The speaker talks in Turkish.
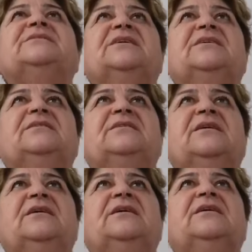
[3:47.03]
senin
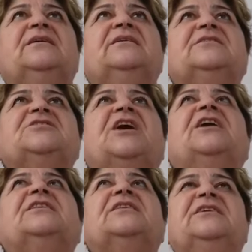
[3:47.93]

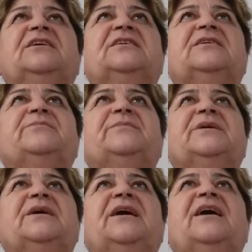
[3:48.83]
şahitliğini ederim.
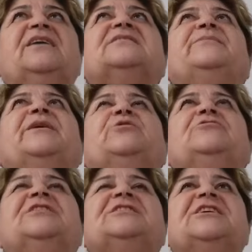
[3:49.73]
Her zaman
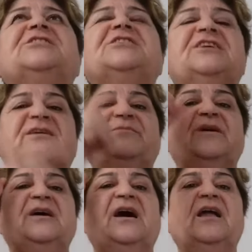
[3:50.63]
önünde secde ederim.
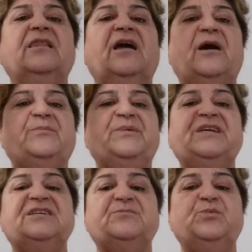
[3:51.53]
Allah
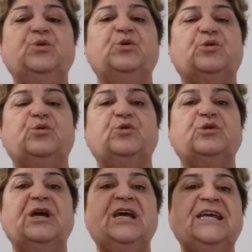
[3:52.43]
bir,
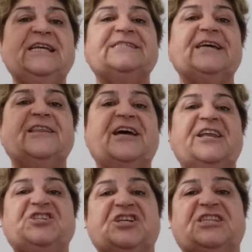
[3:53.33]
büyüktür, insanlar
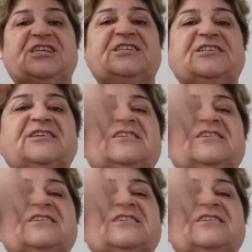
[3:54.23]
eşittir.